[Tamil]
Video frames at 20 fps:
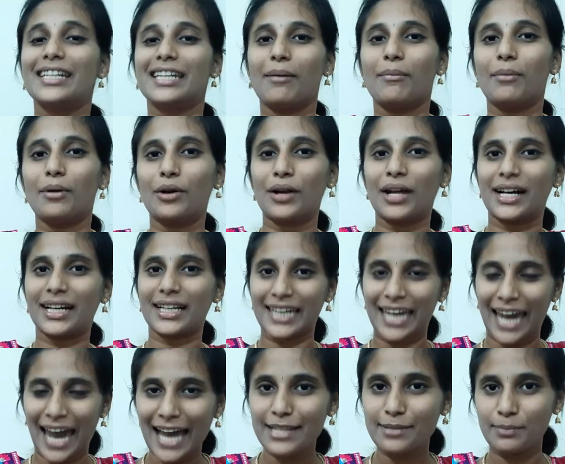நம்மளோட
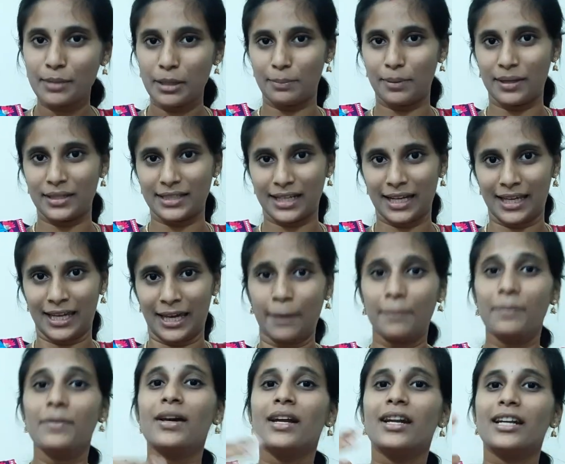காஷ்மீர் பிரச்சனையை
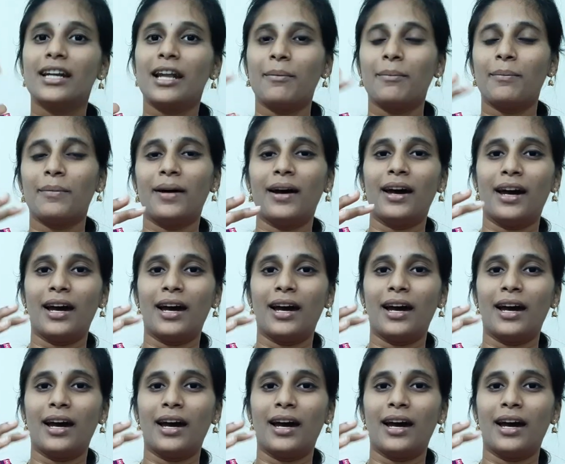நம்ம